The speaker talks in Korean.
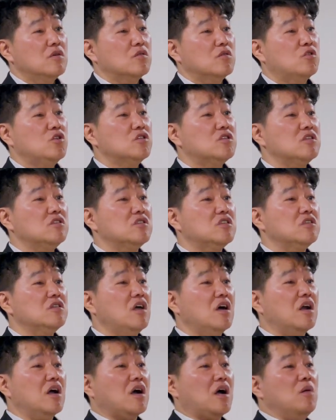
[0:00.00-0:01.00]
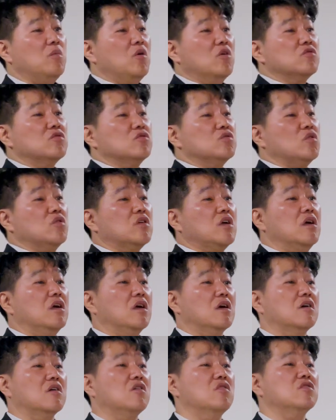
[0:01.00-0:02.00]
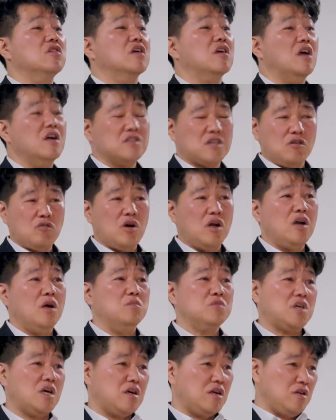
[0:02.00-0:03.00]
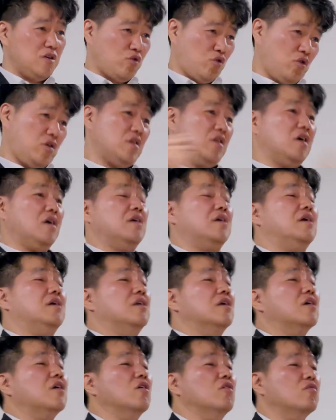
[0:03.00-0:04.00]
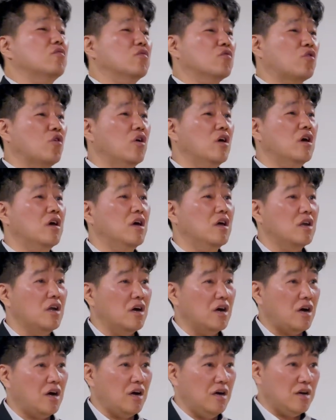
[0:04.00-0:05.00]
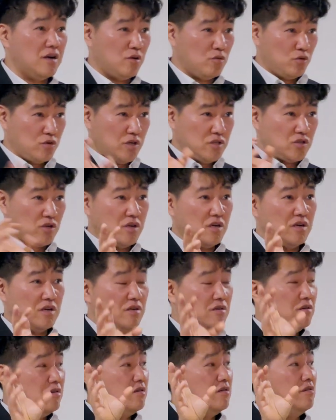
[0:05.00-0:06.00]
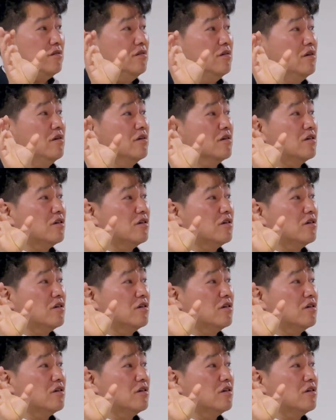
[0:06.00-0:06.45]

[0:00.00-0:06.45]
귀신 신나라 까먹는 소리에 그런 얘기하 자꾸 하면 차라리 교회 나가라 이렇게 했고 교회나 가라고 예전에 어,